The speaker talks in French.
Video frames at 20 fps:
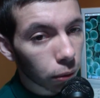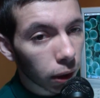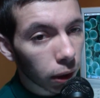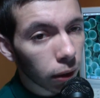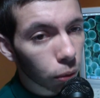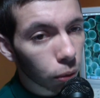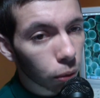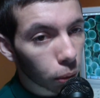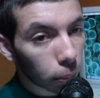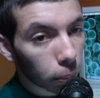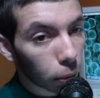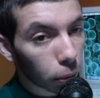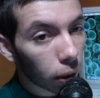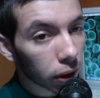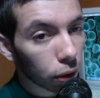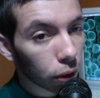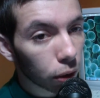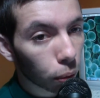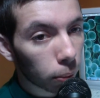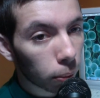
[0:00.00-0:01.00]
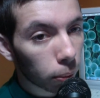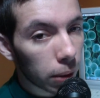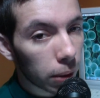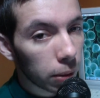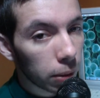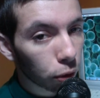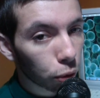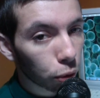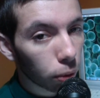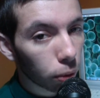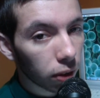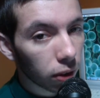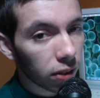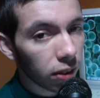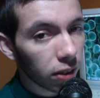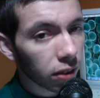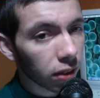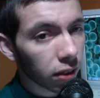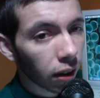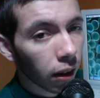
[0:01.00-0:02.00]
voilà, donc au pouvoir qui tourne bel et bien sous
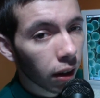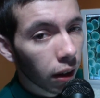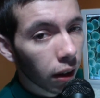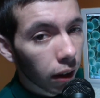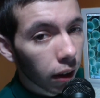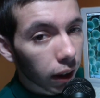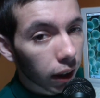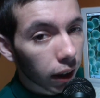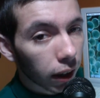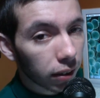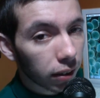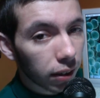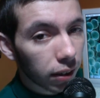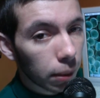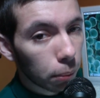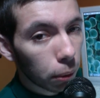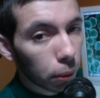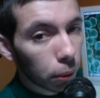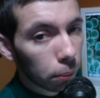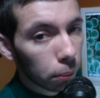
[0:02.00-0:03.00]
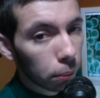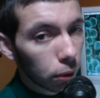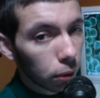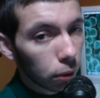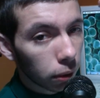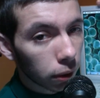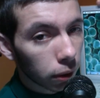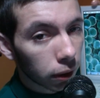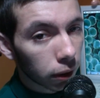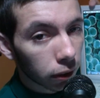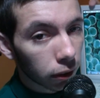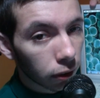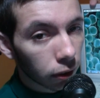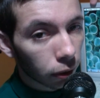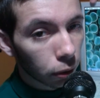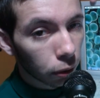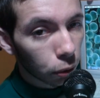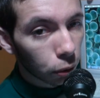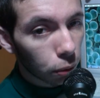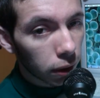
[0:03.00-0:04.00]
OS X. Grâce à la pomme bleue
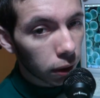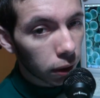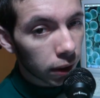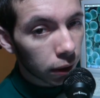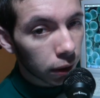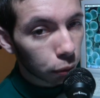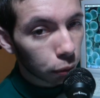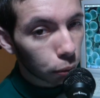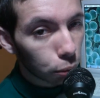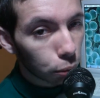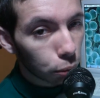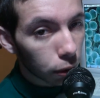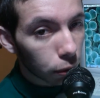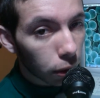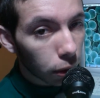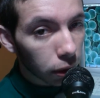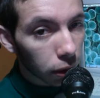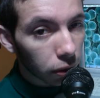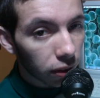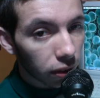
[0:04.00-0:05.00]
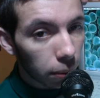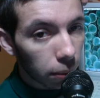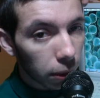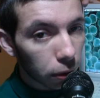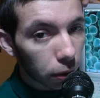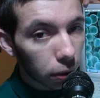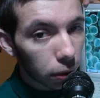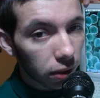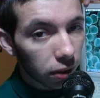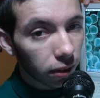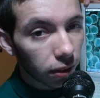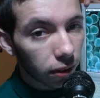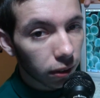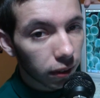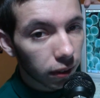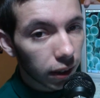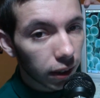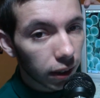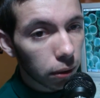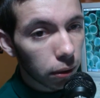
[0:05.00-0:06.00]
dans le coin là, vous pouvez voir que c'est macOS
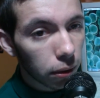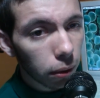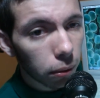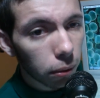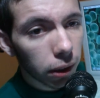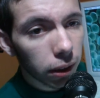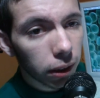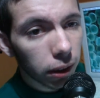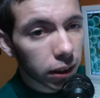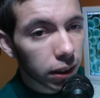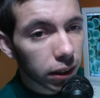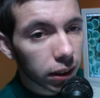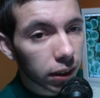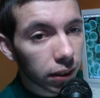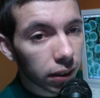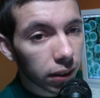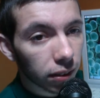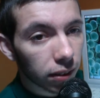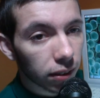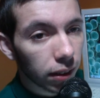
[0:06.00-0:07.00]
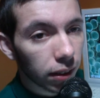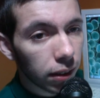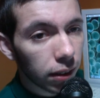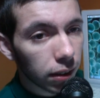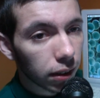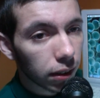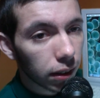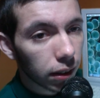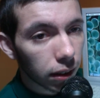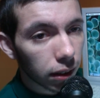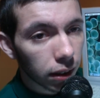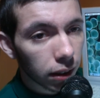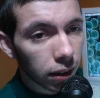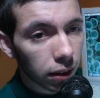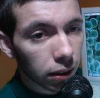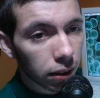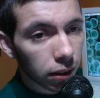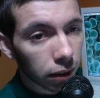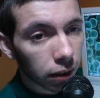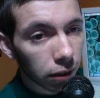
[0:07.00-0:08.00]
Tiger, voilà, qui est installé
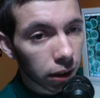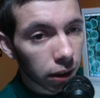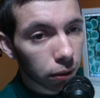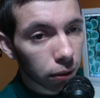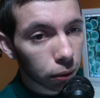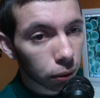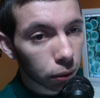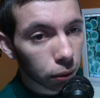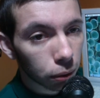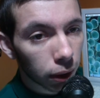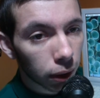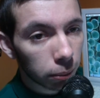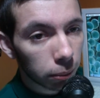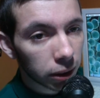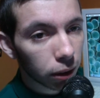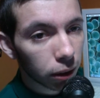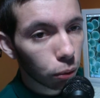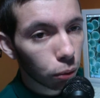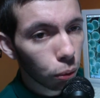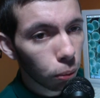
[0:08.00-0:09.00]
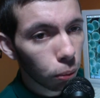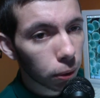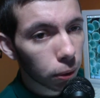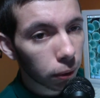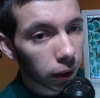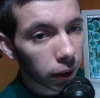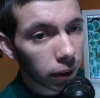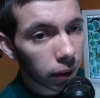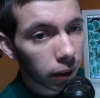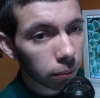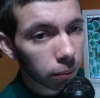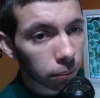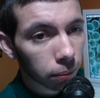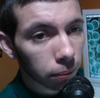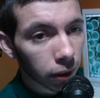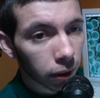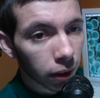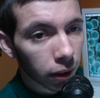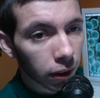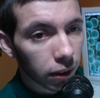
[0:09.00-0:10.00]
et avec le, la petite loupe, voilà
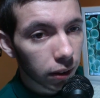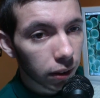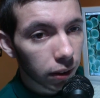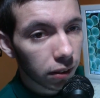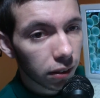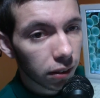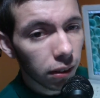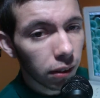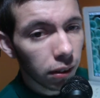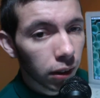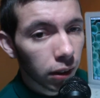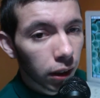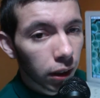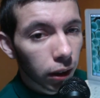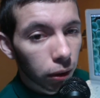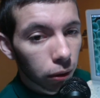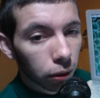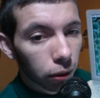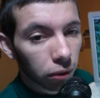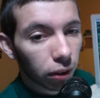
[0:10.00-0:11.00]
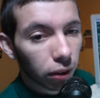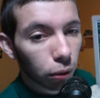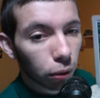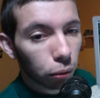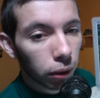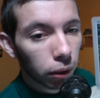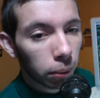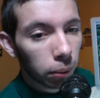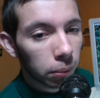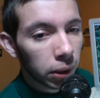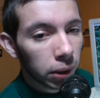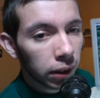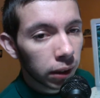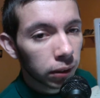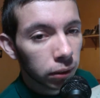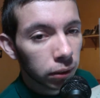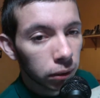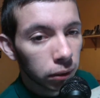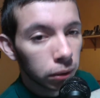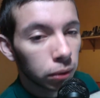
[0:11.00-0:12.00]
ici. Donc ça confirme bien
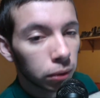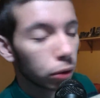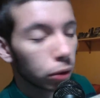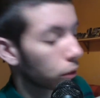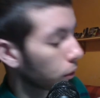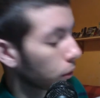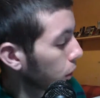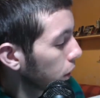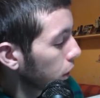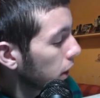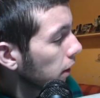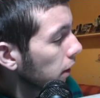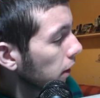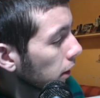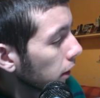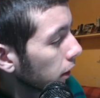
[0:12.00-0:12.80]
euh, ce que je dis.